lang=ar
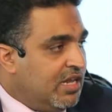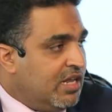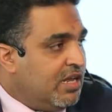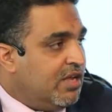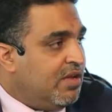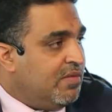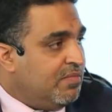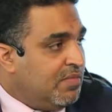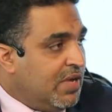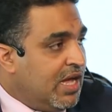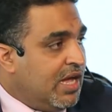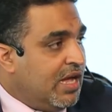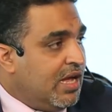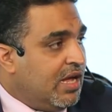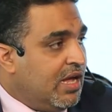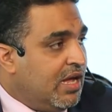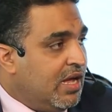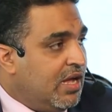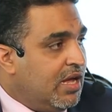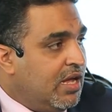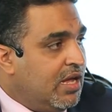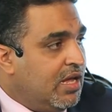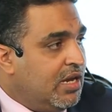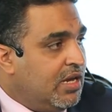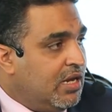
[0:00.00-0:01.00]
بقى
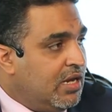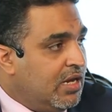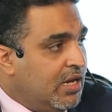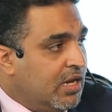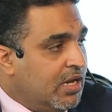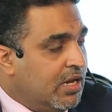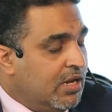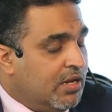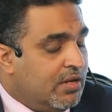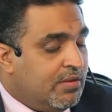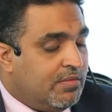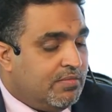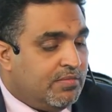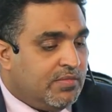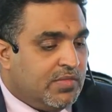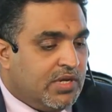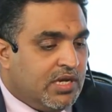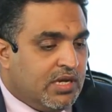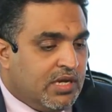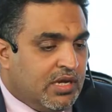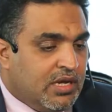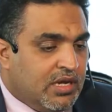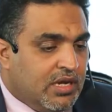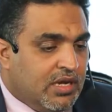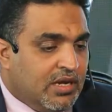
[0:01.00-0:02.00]

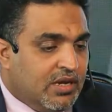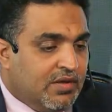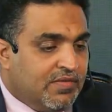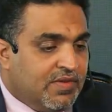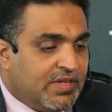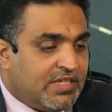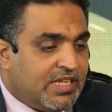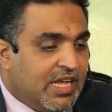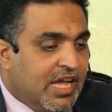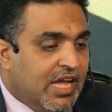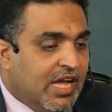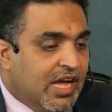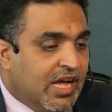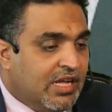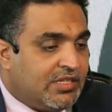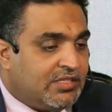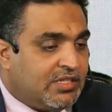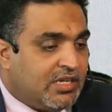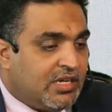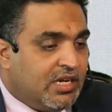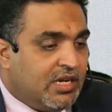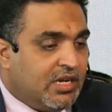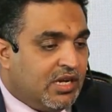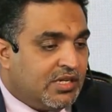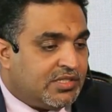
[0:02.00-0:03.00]
فتحها عن
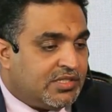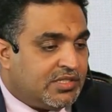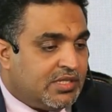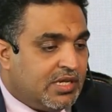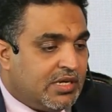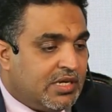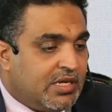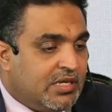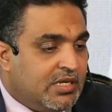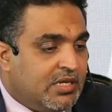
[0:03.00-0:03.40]
طريق القسطره